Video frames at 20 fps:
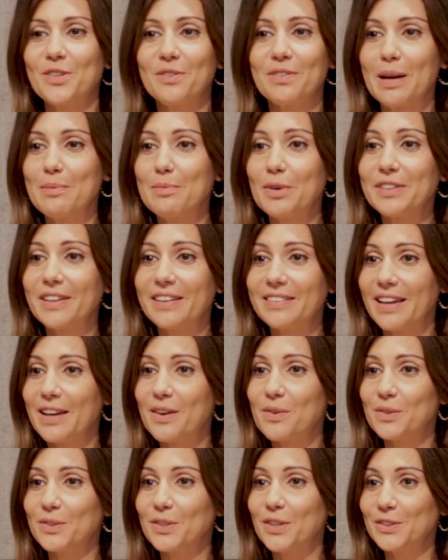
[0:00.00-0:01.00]
Je suis vraiment très
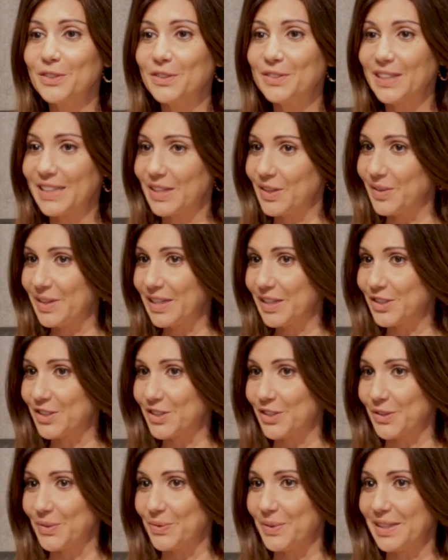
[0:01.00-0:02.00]
très contente de t'accueillir
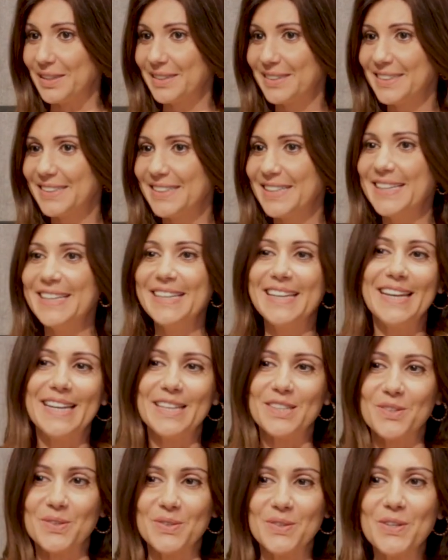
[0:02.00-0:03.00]
aujourd'hui. Moi
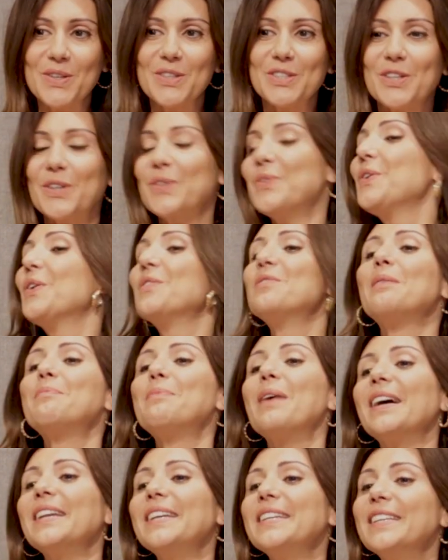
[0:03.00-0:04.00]
Et donc aujourd'hui on va
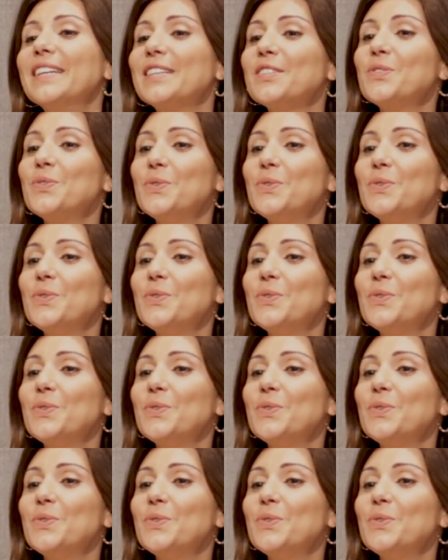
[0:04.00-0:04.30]
parler d'un